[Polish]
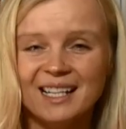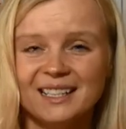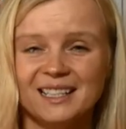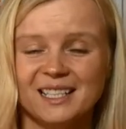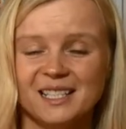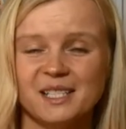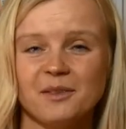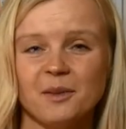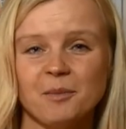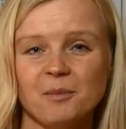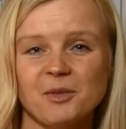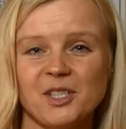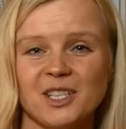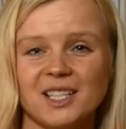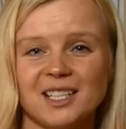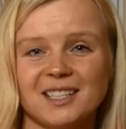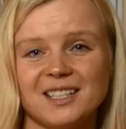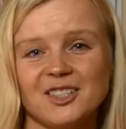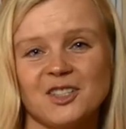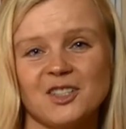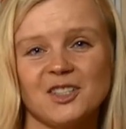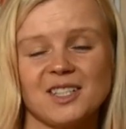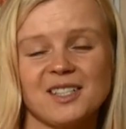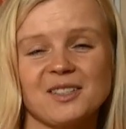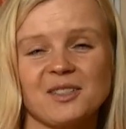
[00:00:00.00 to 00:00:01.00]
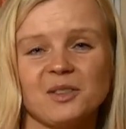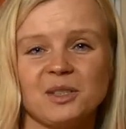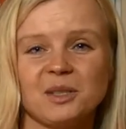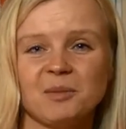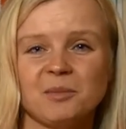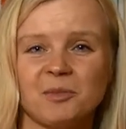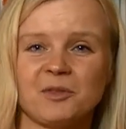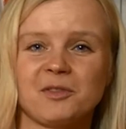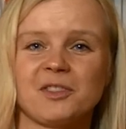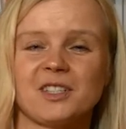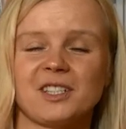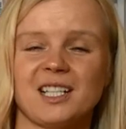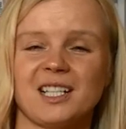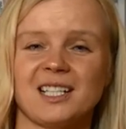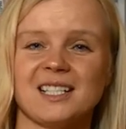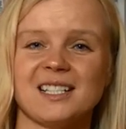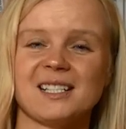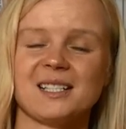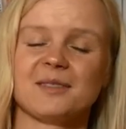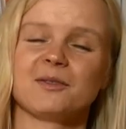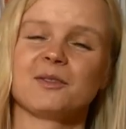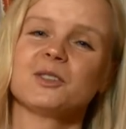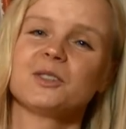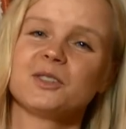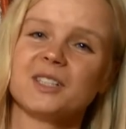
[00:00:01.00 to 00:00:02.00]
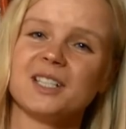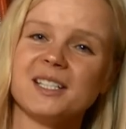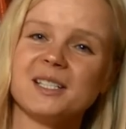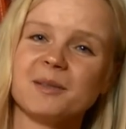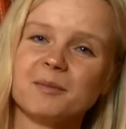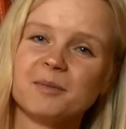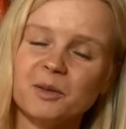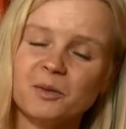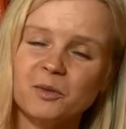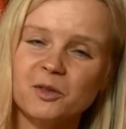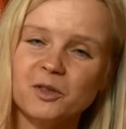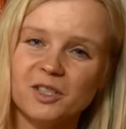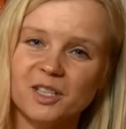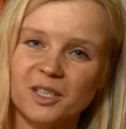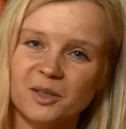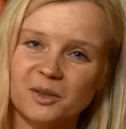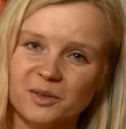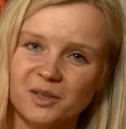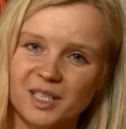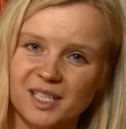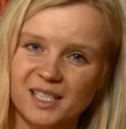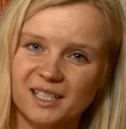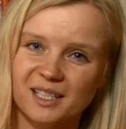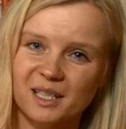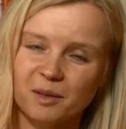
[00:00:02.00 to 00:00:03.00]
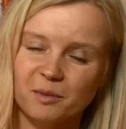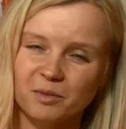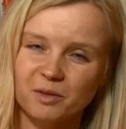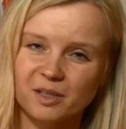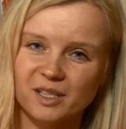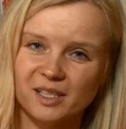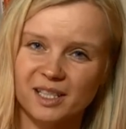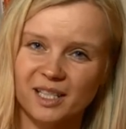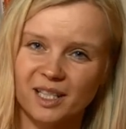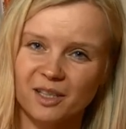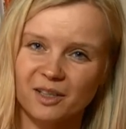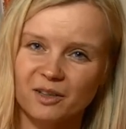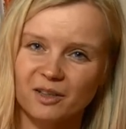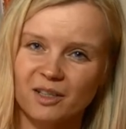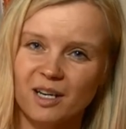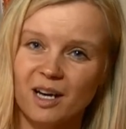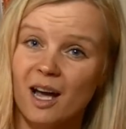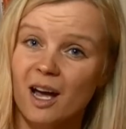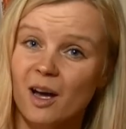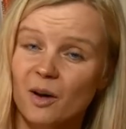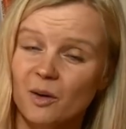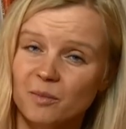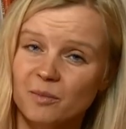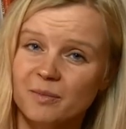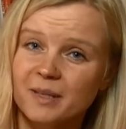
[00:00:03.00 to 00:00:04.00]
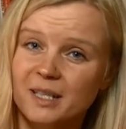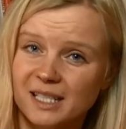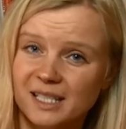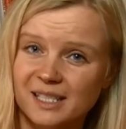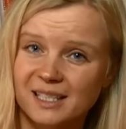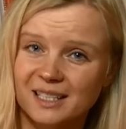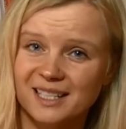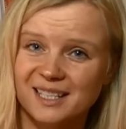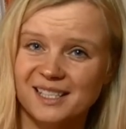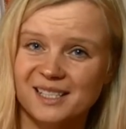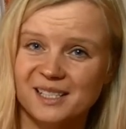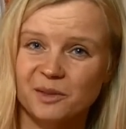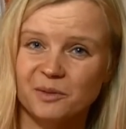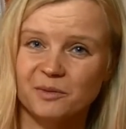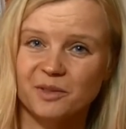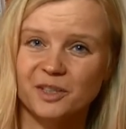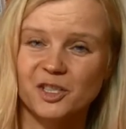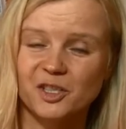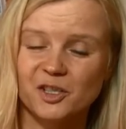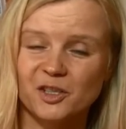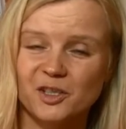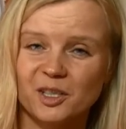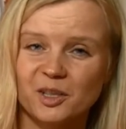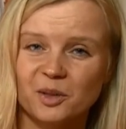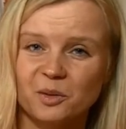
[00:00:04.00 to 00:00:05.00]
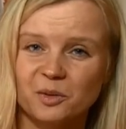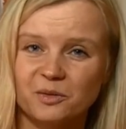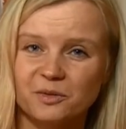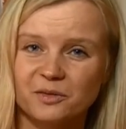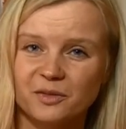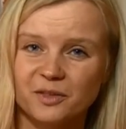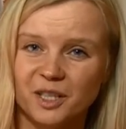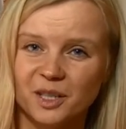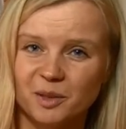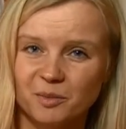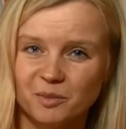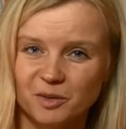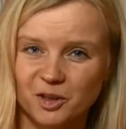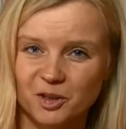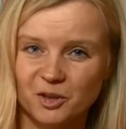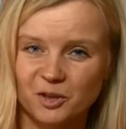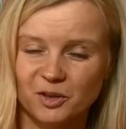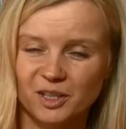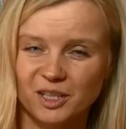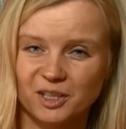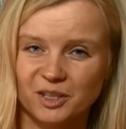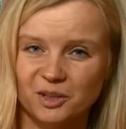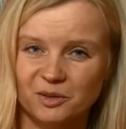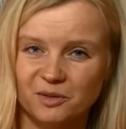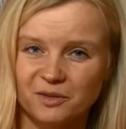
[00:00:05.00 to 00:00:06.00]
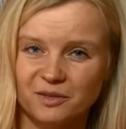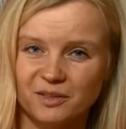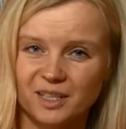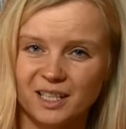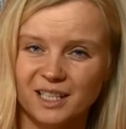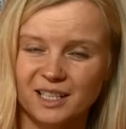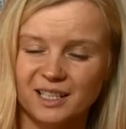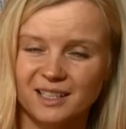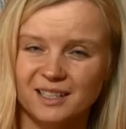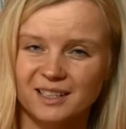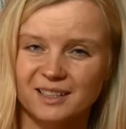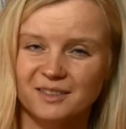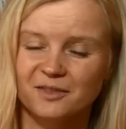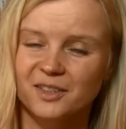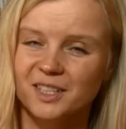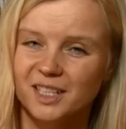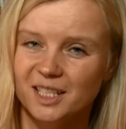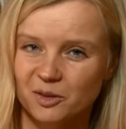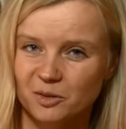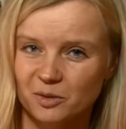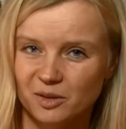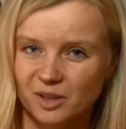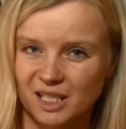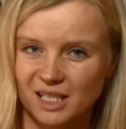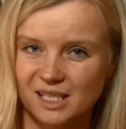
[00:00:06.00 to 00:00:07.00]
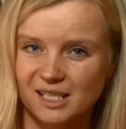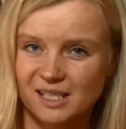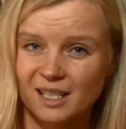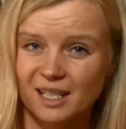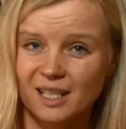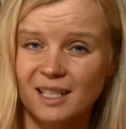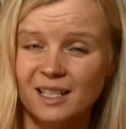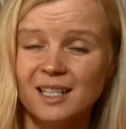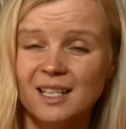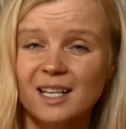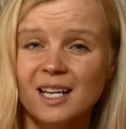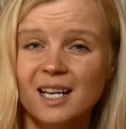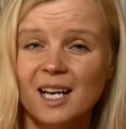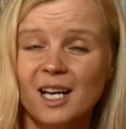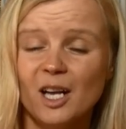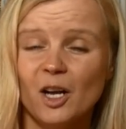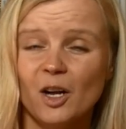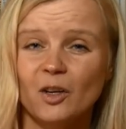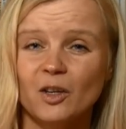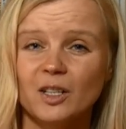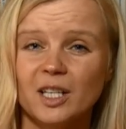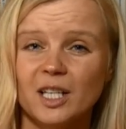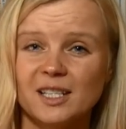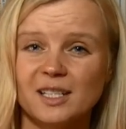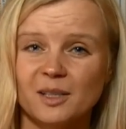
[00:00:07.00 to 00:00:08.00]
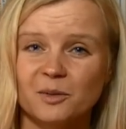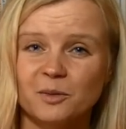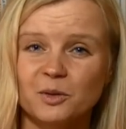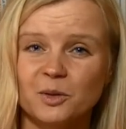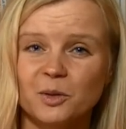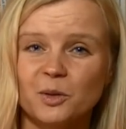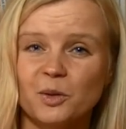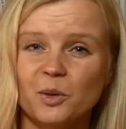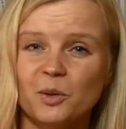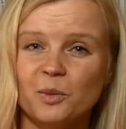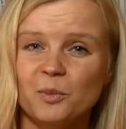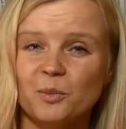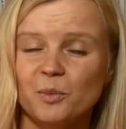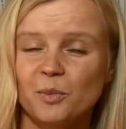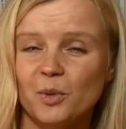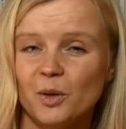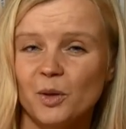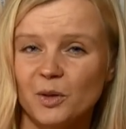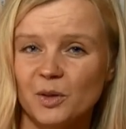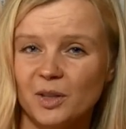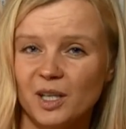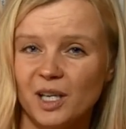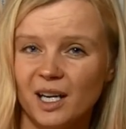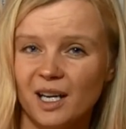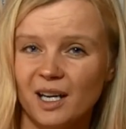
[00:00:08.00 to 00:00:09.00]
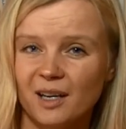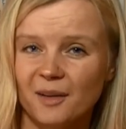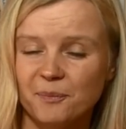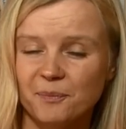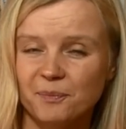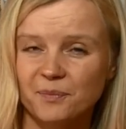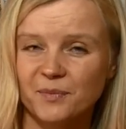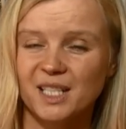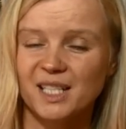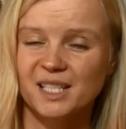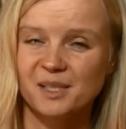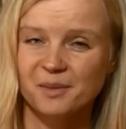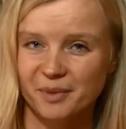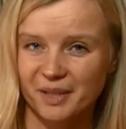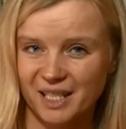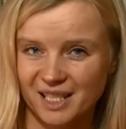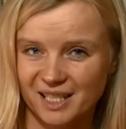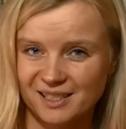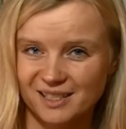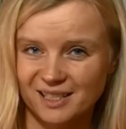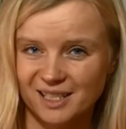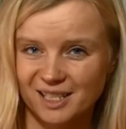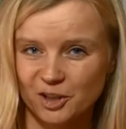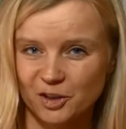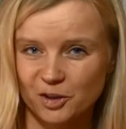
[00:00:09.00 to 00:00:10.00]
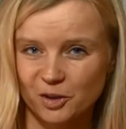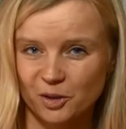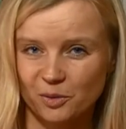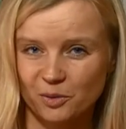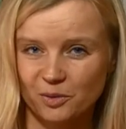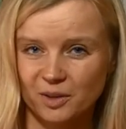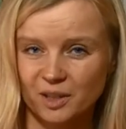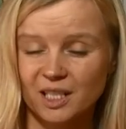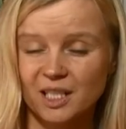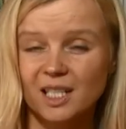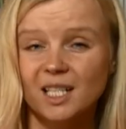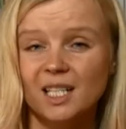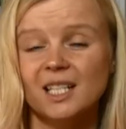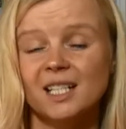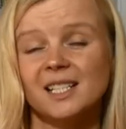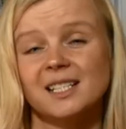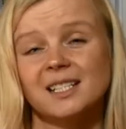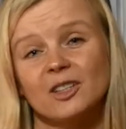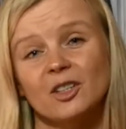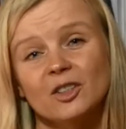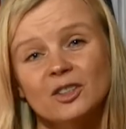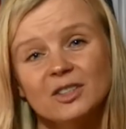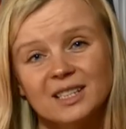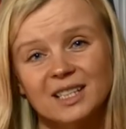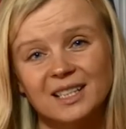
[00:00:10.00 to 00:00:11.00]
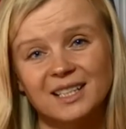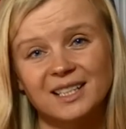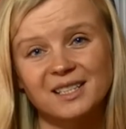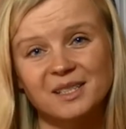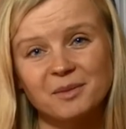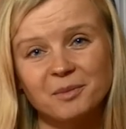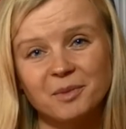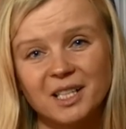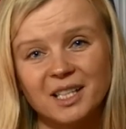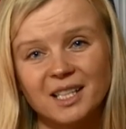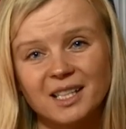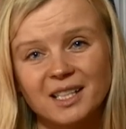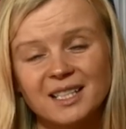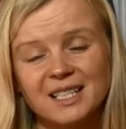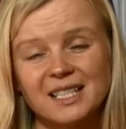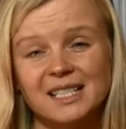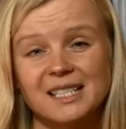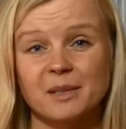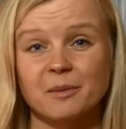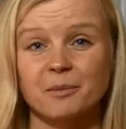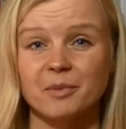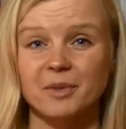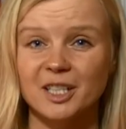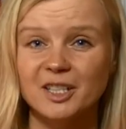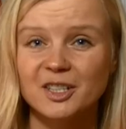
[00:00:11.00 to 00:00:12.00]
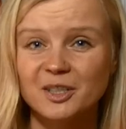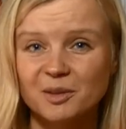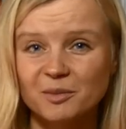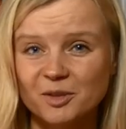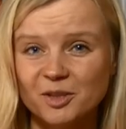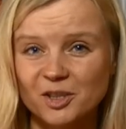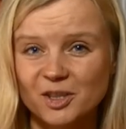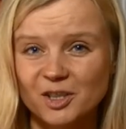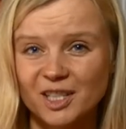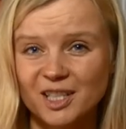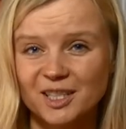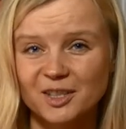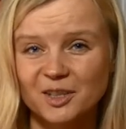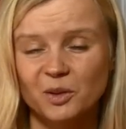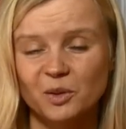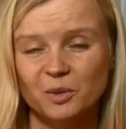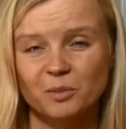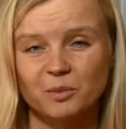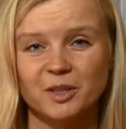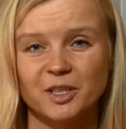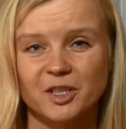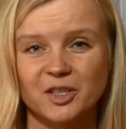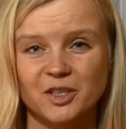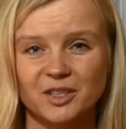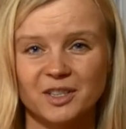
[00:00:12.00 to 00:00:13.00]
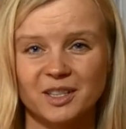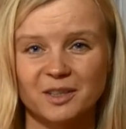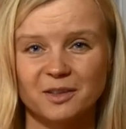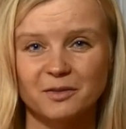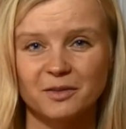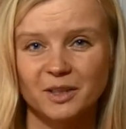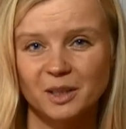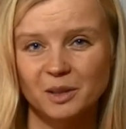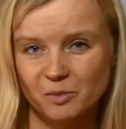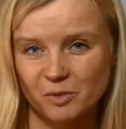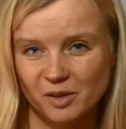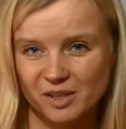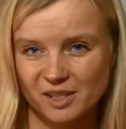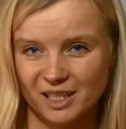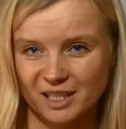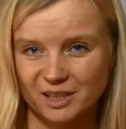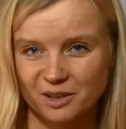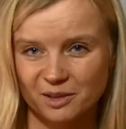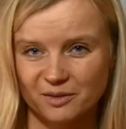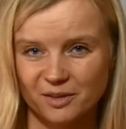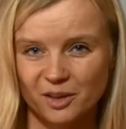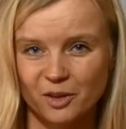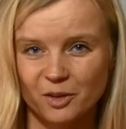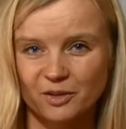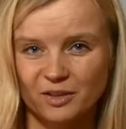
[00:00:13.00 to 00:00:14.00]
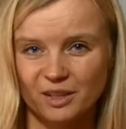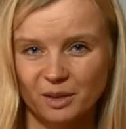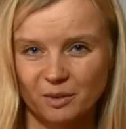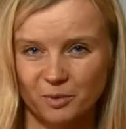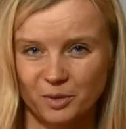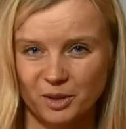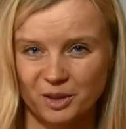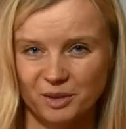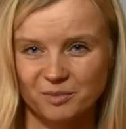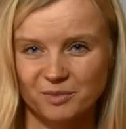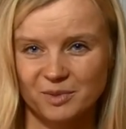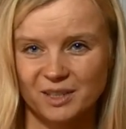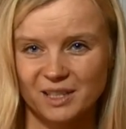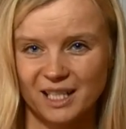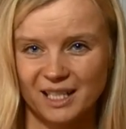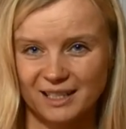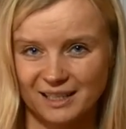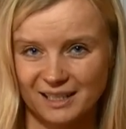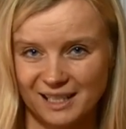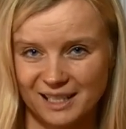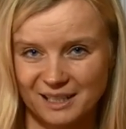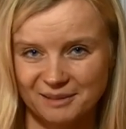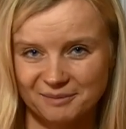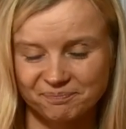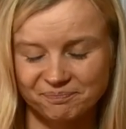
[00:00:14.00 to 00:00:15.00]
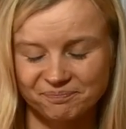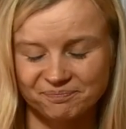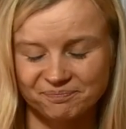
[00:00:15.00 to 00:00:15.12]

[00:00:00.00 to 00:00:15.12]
Nazywam się Katarzyna Skolimowska, z zawodu jestem nauczycielką języka polskiego, a obecnie jestem właścicielką firmy szkoleniowej Fit Edukacja oraz autorką bloga Inspiracje dla Szkoły. Skąd taka zmiana? Zapraszam Cię do obejrzenia filmu startowego na moim kanale.